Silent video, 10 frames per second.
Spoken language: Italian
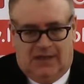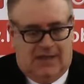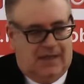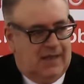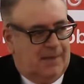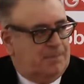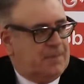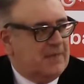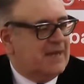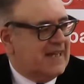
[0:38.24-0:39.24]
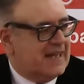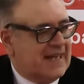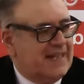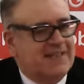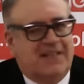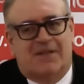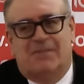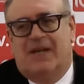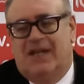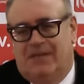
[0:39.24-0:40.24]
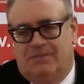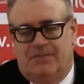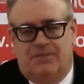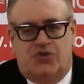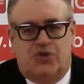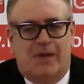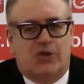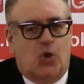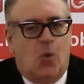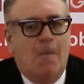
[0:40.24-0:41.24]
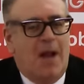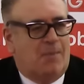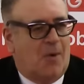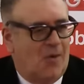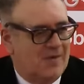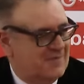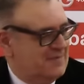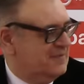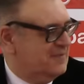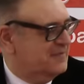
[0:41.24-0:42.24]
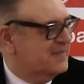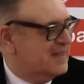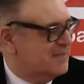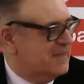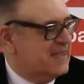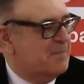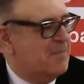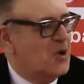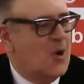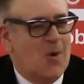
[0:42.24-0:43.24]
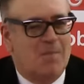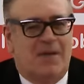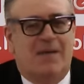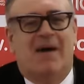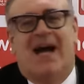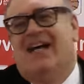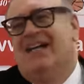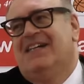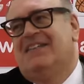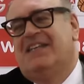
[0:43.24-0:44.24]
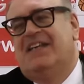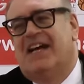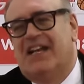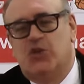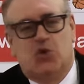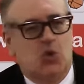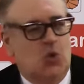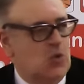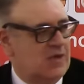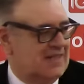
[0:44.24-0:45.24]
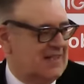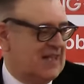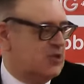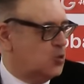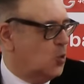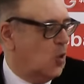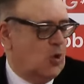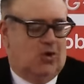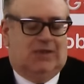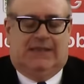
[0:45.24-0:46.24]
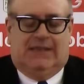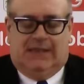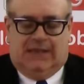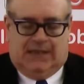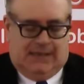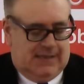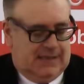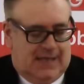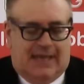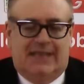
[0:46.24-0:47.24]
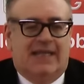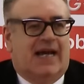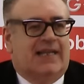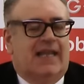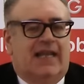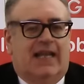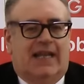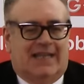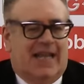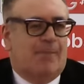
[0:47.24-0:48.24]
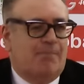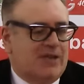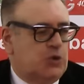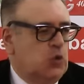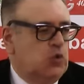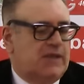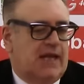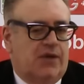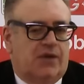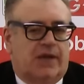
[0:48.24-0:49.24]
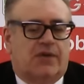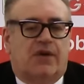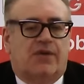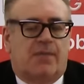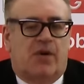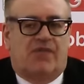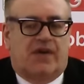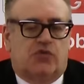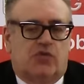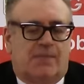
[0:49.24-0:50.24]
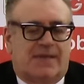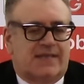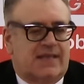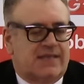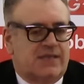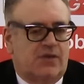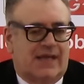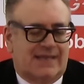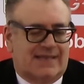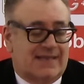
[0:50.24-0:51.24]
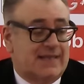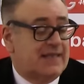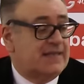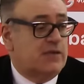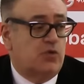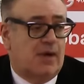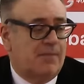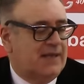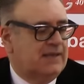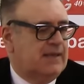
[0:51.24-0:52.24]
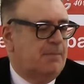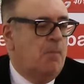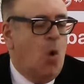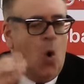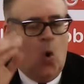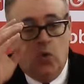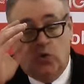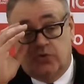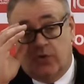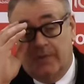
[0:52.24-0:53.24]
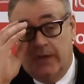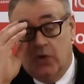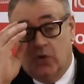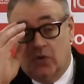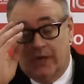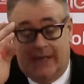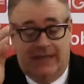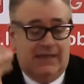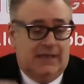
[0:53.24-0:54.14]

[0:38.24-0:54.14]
eh, prima di arrendermi mh, mm, ci metto un bel po', mh, mm, mi debbono prima tirare giù eh, al suolo eh, al di là del, della battuta io credo che noi abbiamo fatto una prestazione stasera sicuramente molto migliore